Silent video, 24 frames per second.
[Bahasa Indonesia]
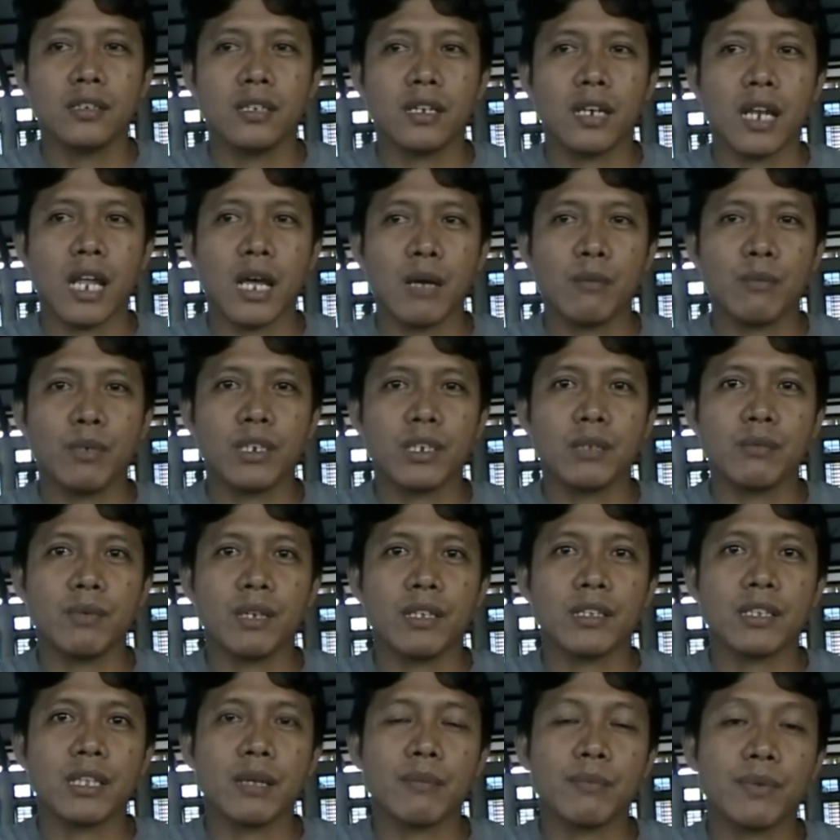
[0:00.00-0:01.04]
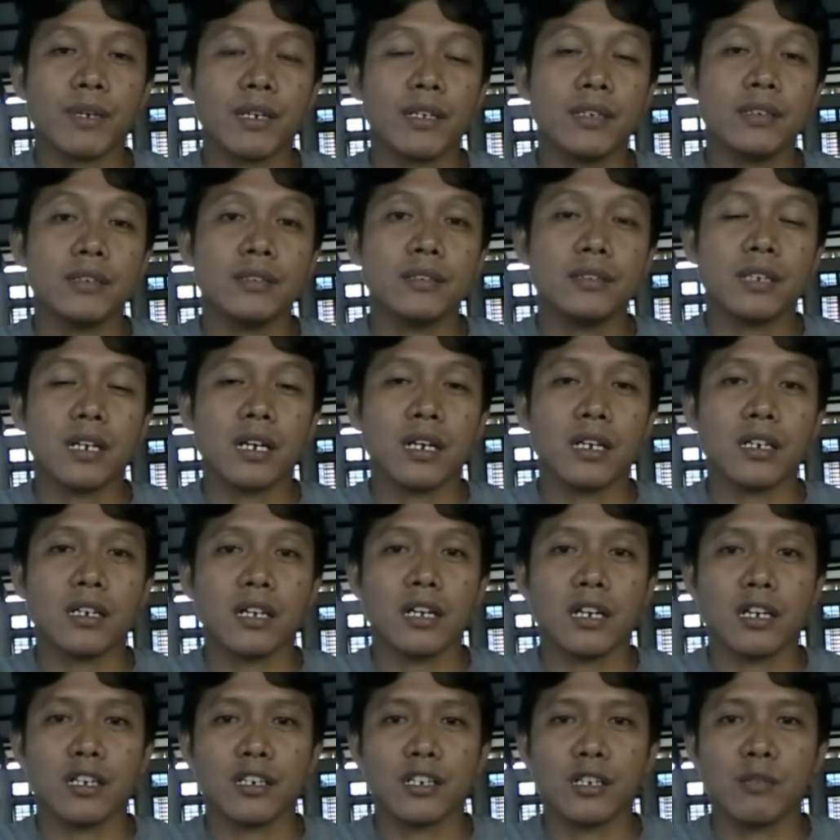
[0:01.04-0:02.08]
lama dimantapkan
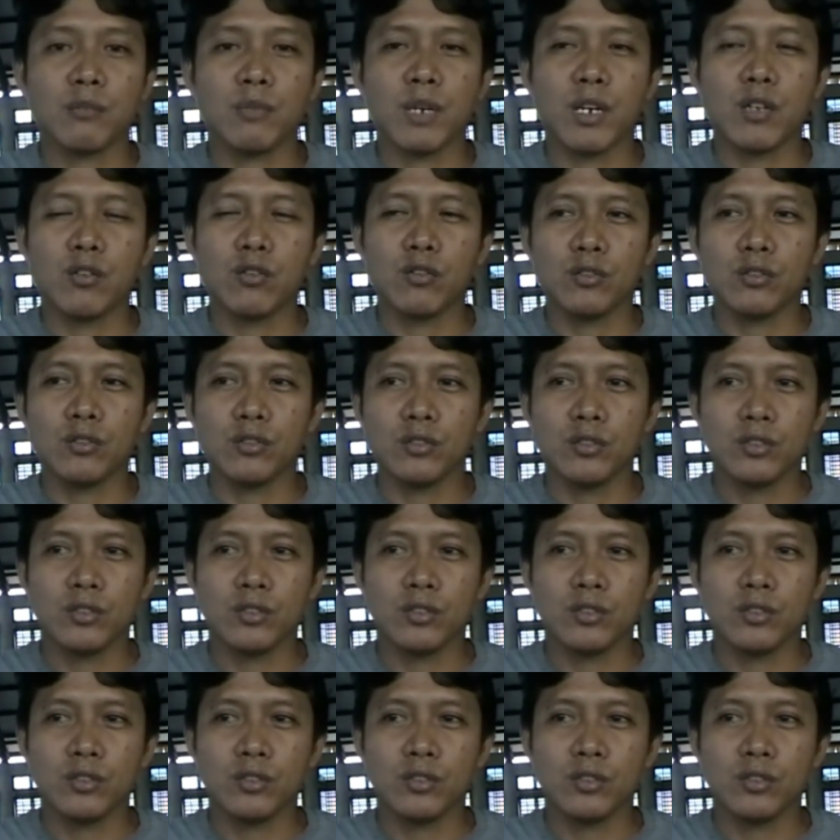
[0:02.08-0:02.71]
gerakan-gerakan yang baru